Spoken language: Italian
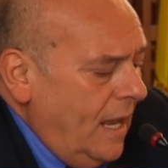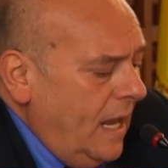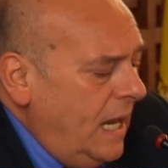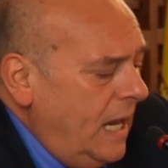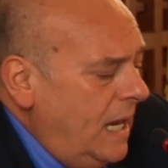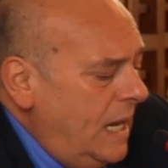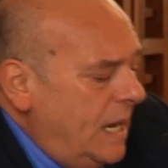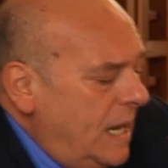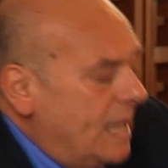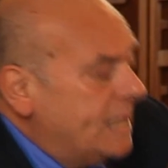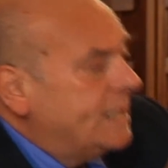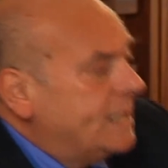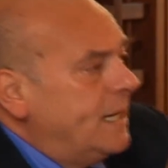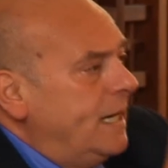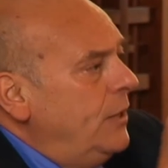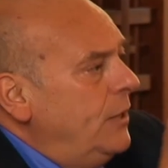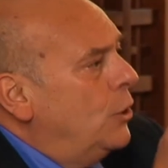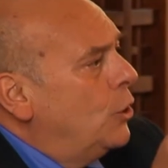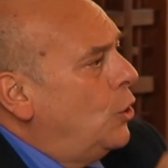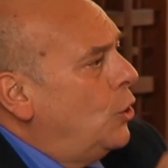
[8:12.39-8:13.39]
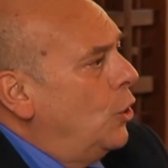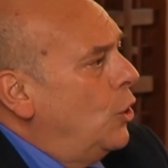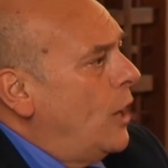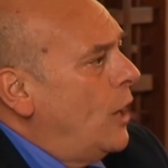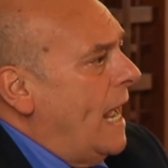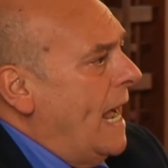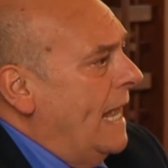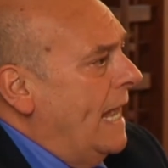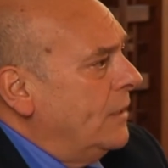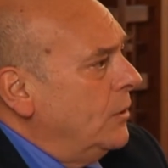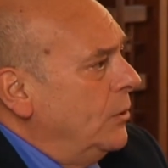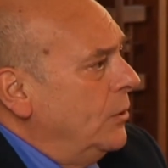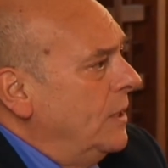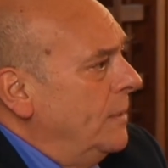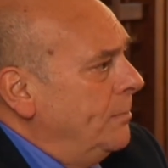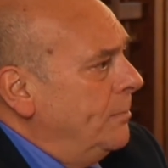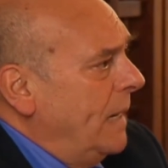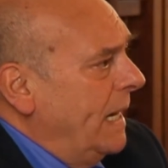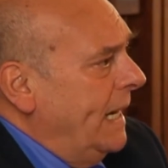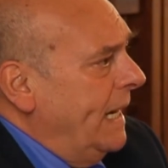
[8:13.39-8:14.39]
Il nastrino colorato
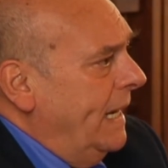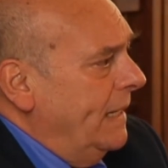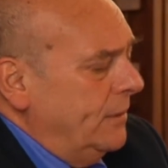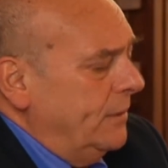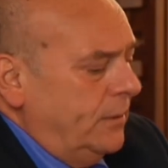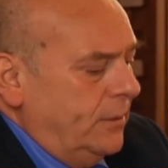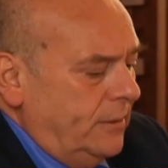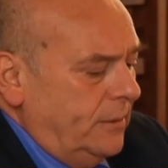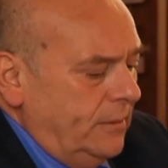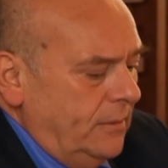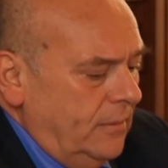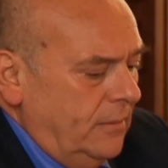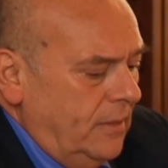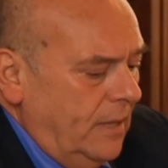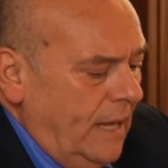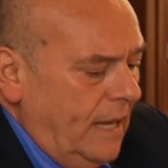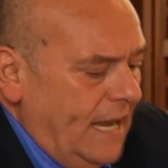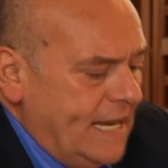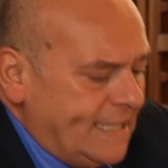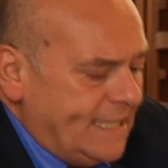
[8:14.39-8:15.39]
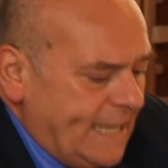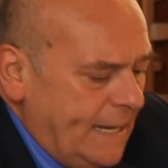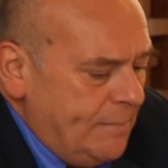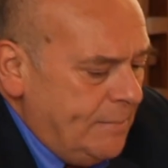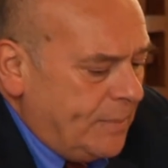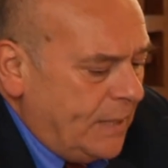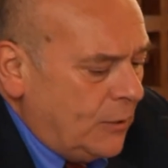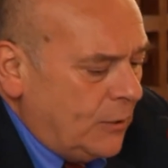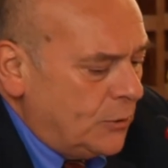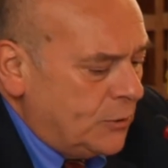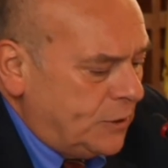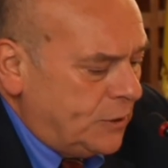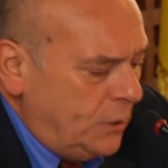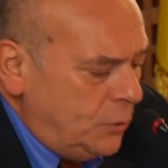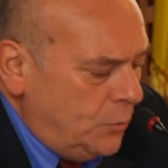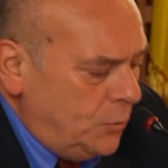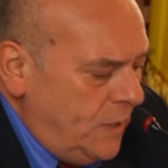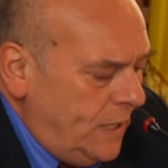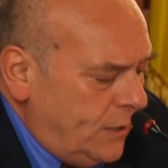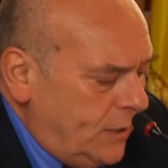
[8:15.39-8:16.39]
del pacchetto è sempre
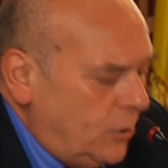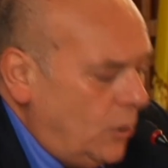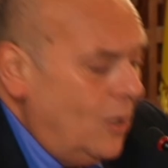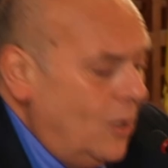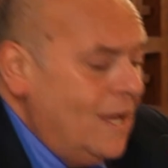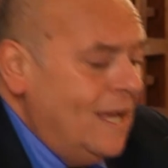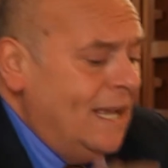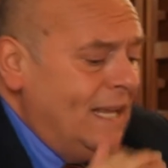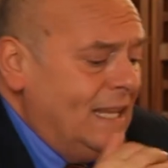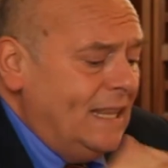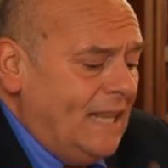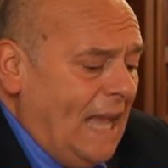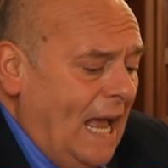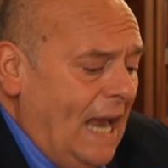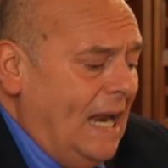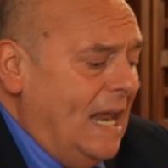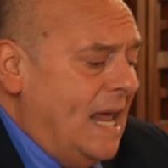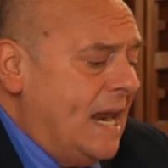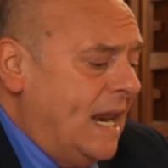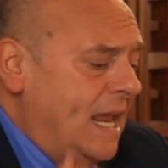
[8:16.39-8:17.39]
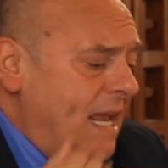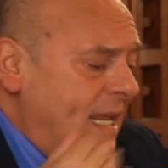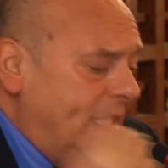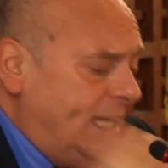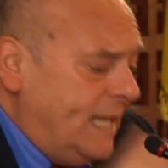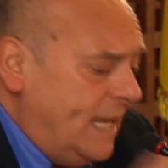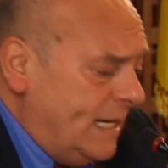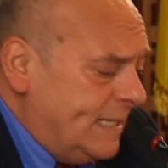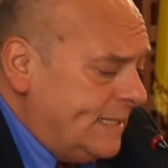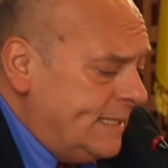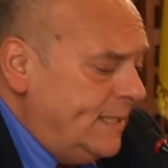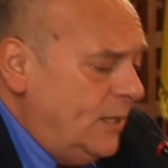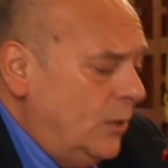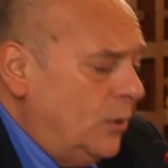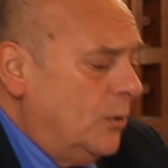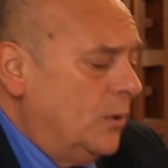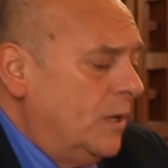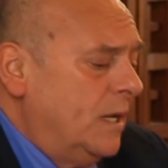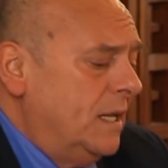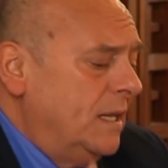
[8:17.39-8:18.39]
costituito dalla
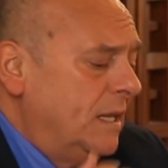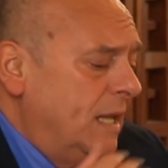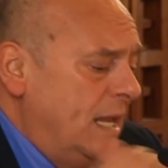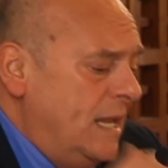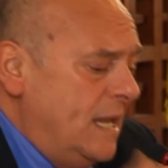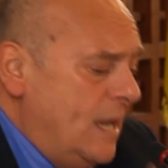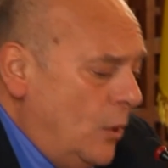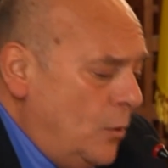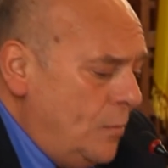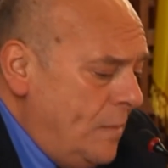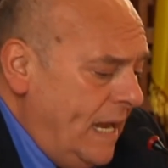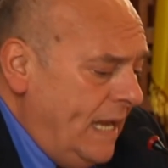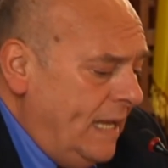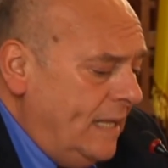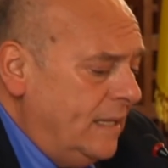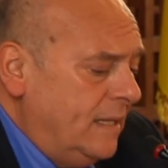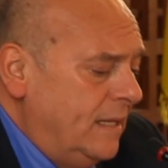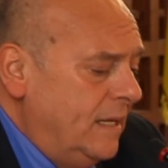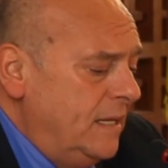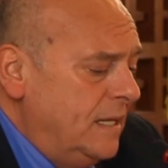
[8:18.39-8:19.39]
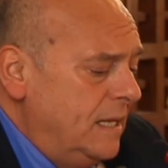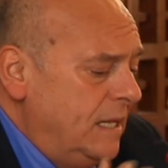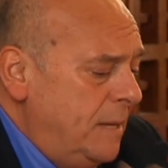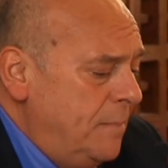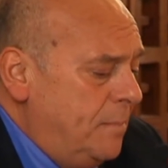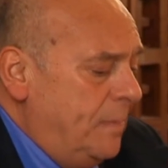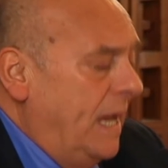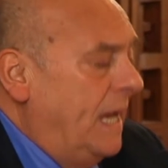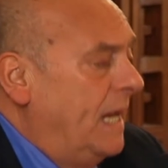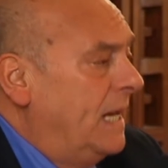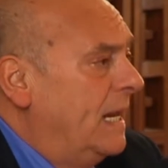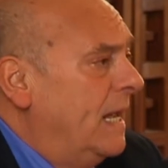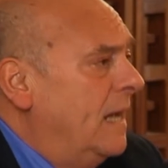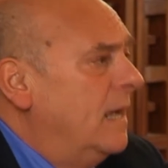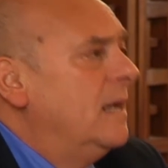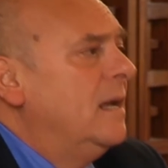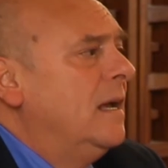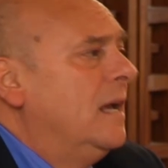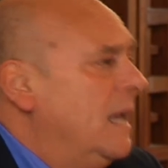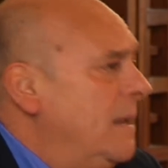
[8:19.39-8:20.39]
reiterazione degli aumenti di pena,
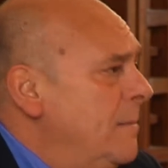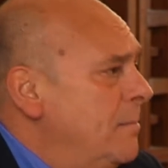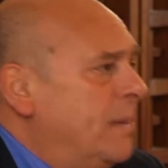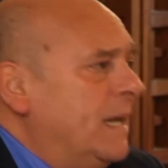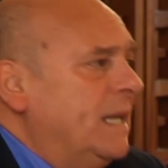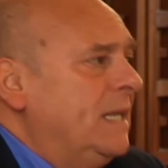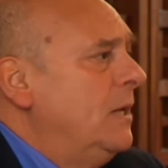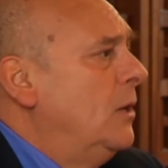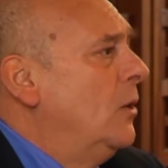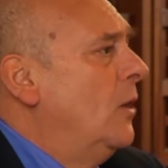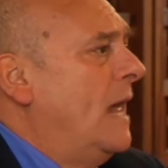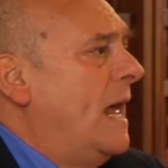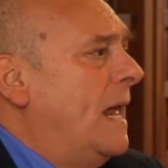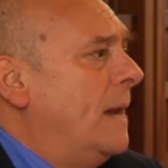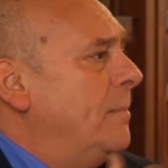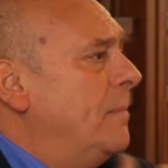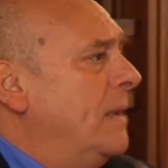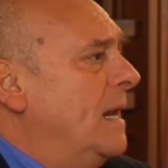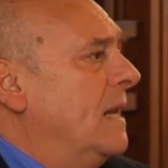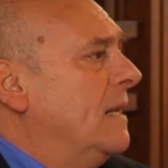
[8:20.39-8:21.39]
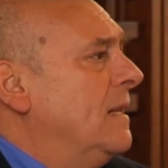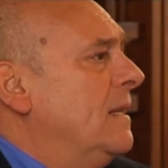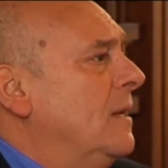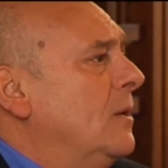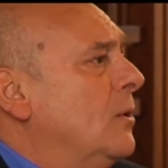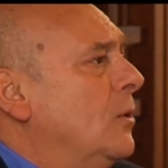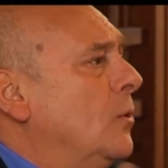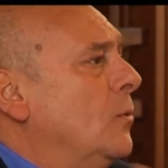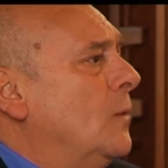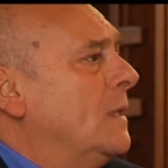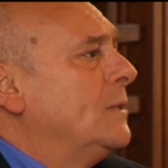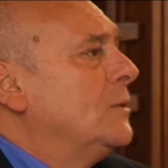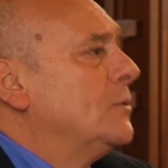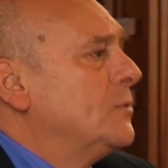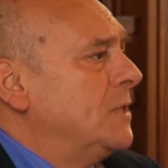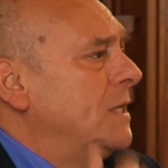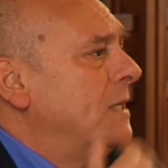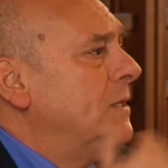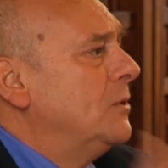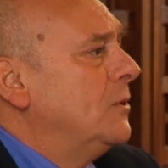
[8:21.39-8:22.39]
in particolare per l'articolo
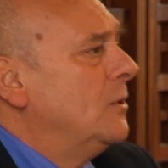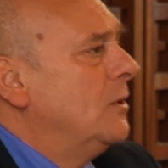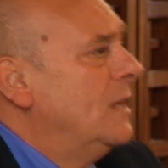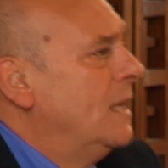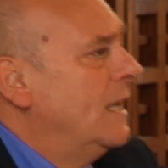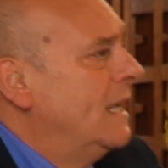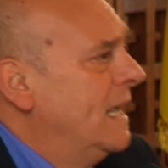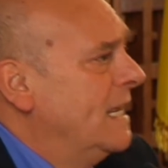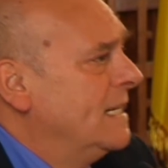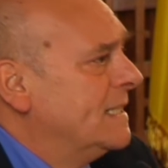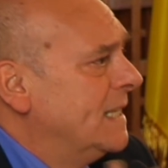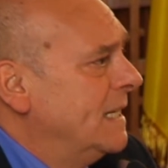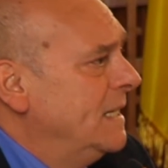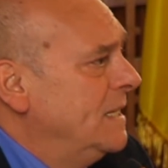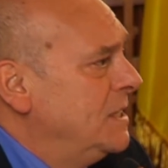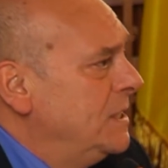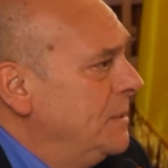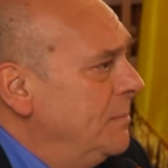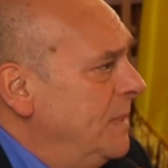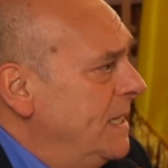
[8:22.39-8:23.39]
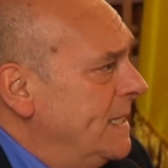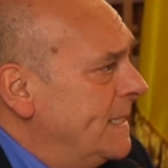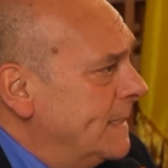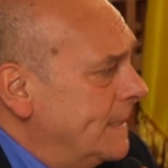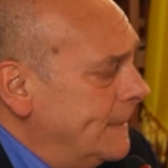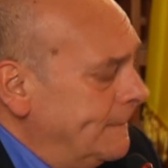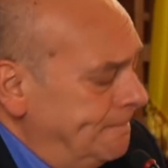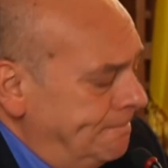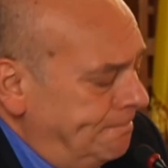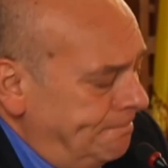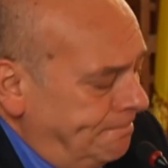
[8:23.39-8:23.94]
416 bis.